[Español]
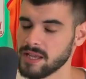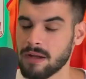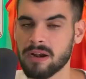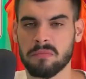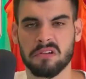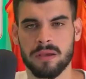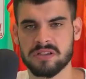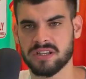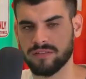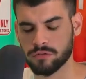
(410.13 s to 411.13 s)
Y ya veremos lo que
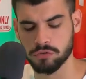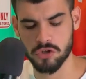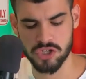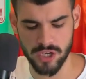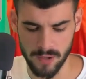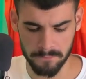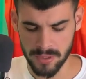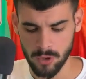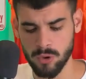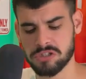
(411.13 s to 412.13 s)
pasa en el futuro, chicos.
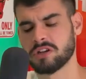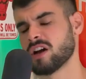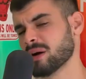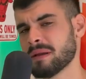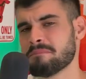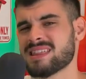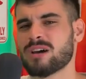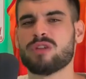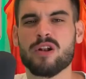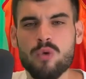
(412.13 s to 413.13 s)
Juancho Hernán
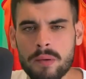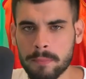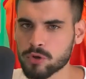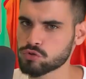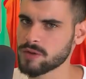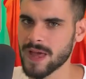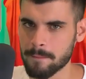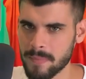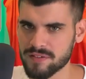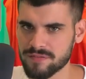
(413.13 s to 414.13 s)
empieza una nueva oportunidad
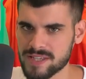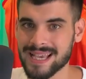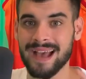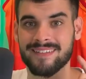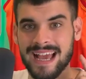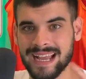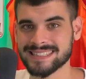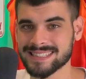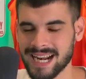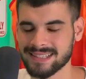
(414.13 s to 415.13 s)
en Memphis. Habrá que
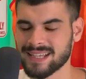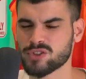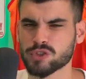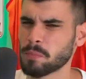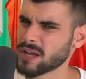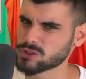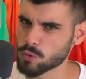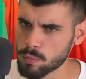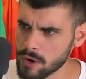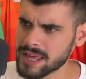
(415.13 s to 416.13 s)
estar atentos porque es
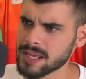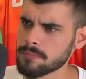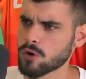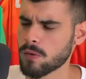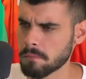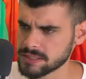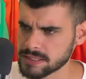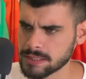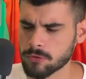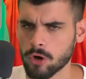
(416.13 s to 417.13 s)
un buen equipo
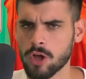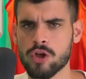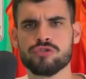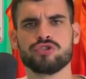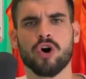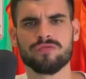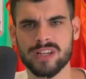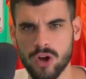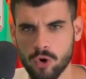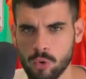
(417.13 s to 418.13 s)
competitivo
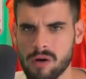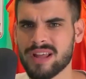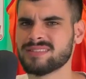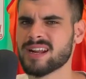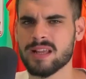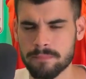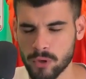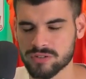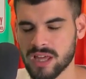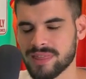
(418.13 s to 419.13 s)
donde los jugadores tienen
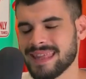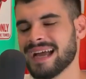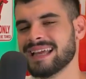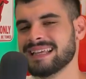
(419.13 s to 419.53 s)
importancia.